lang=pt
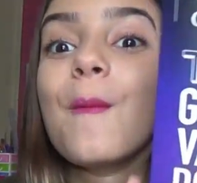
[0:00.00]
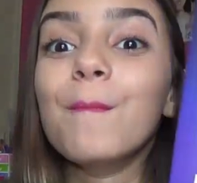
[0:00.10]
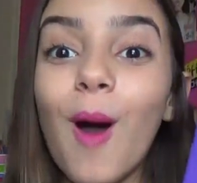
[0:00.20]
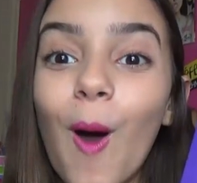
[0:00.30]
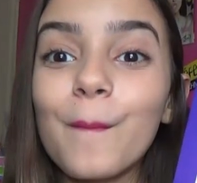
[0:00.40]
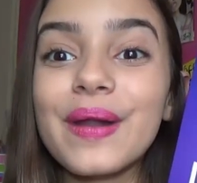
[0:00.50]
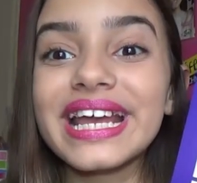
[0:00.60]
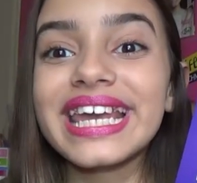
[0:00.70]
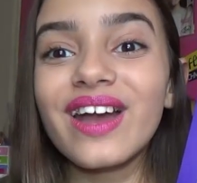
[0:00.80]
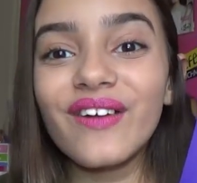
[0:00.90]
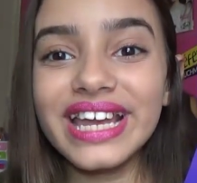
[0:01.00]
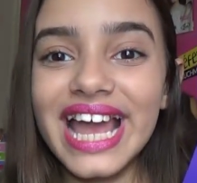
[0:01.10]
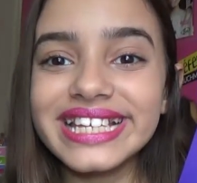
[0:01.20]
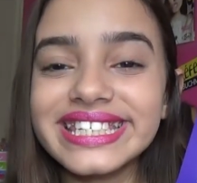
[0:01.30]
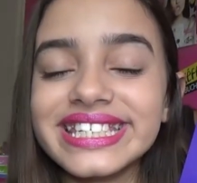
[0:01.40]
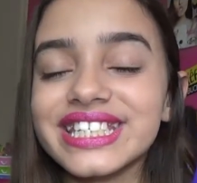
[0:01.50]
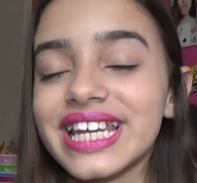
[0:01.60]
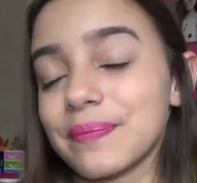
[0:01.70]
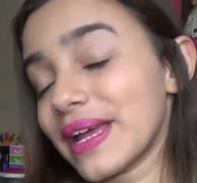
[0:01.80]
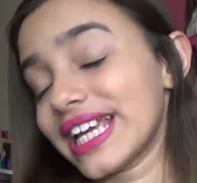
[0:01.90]
Bom, pra quem conhece,
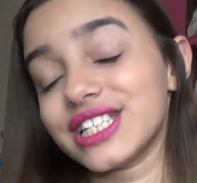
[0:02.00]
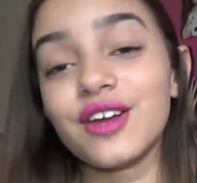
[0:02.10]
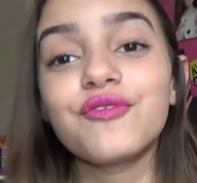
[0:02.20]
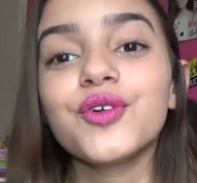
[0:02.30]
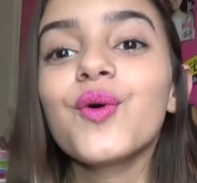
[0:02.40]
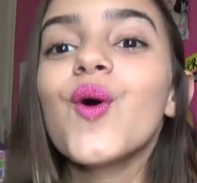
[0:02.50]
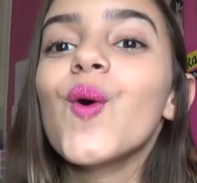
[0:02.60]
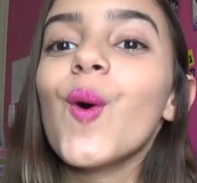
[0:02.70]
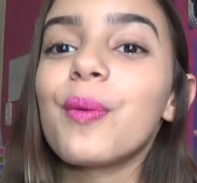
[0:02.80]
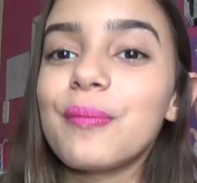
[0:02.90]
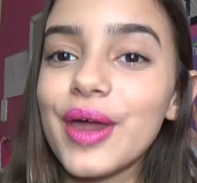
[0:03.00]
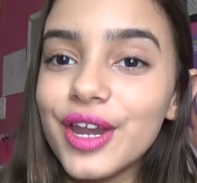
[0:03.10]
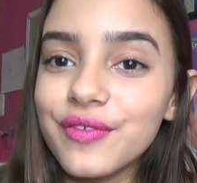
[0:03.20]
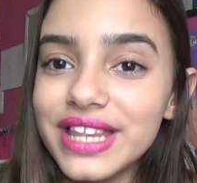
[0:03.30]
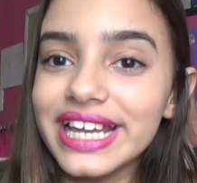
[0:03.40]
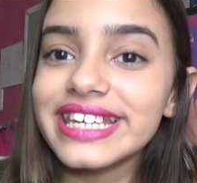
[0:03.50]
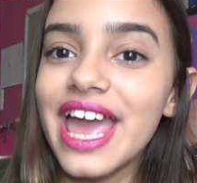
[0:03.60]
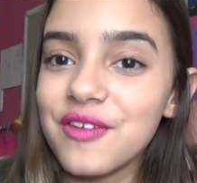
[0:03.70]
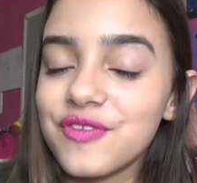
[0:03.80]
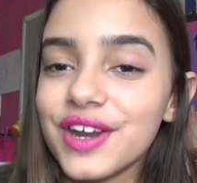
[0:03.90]
pra quem já viu, o primeiro livro da
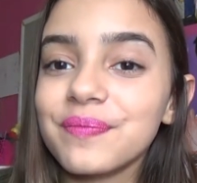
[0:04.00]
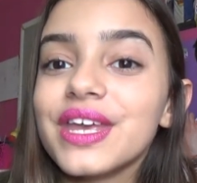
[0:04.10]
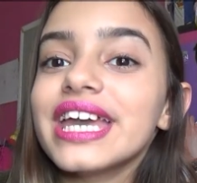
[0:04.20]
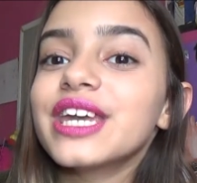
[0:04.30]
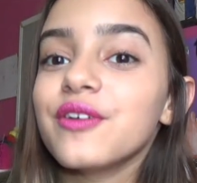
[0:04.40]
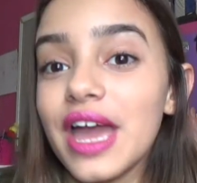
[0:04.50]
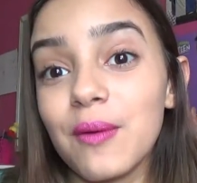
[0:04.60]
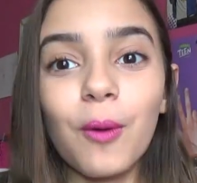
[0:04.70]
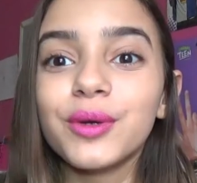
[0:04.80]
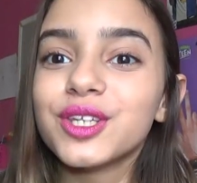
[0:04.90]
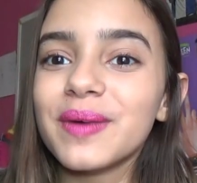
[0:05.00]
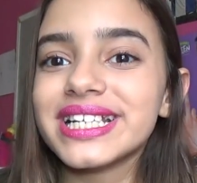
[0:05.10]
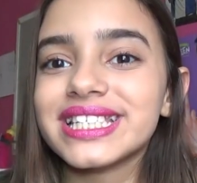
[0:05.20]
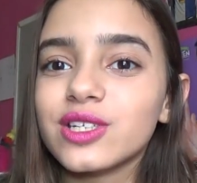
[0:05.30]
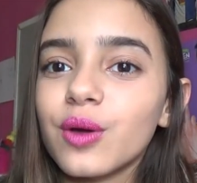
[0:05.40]
Kefra, que é uma muito mais que